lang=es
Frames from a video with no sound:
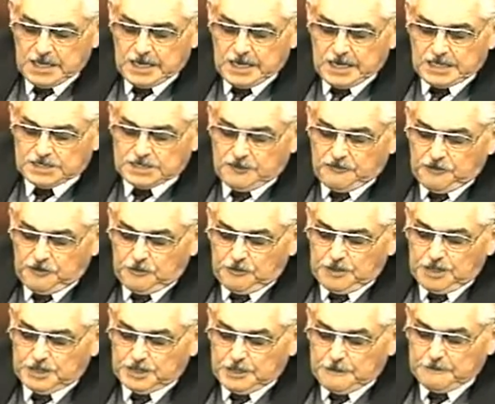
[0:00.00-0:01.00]
Esta
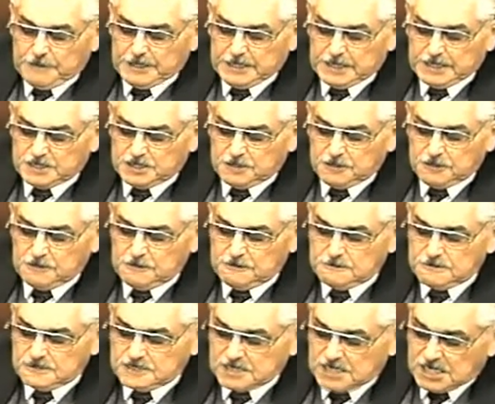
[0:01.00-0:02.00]
forma de interpretación
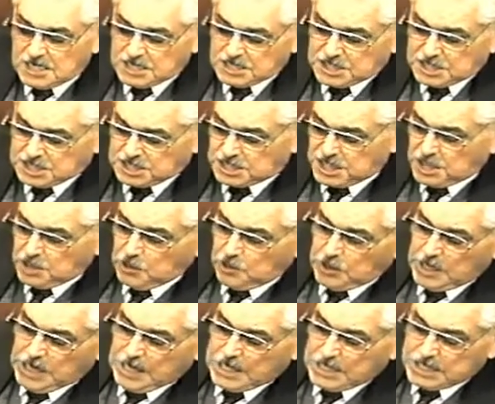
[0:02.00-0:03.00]
se
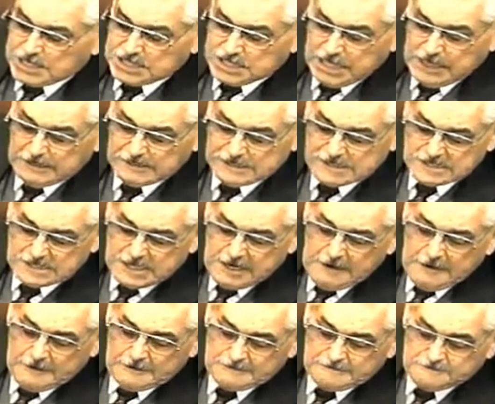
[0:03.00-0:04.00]
singulariza
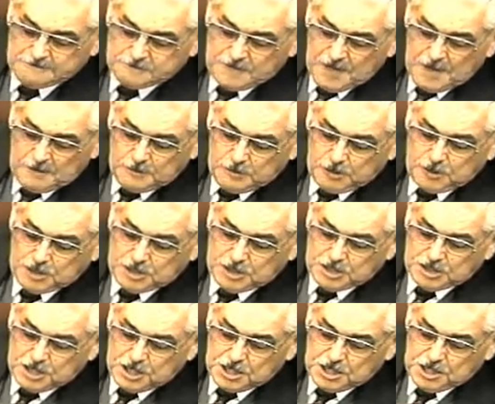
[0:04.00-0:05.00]
un
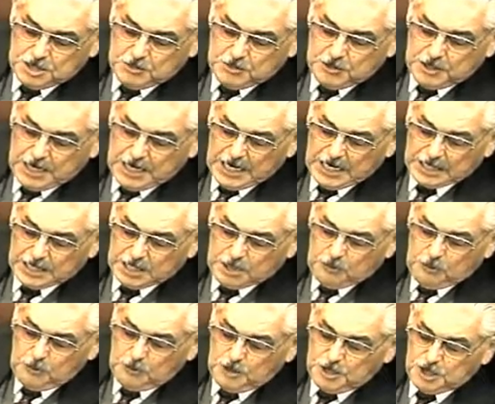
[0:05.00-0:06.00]
distintivo
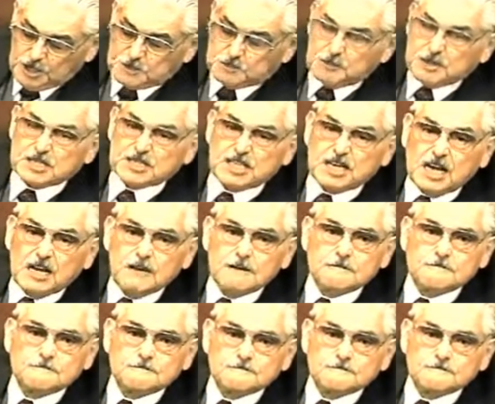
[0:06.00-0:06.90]
negativo muy especial.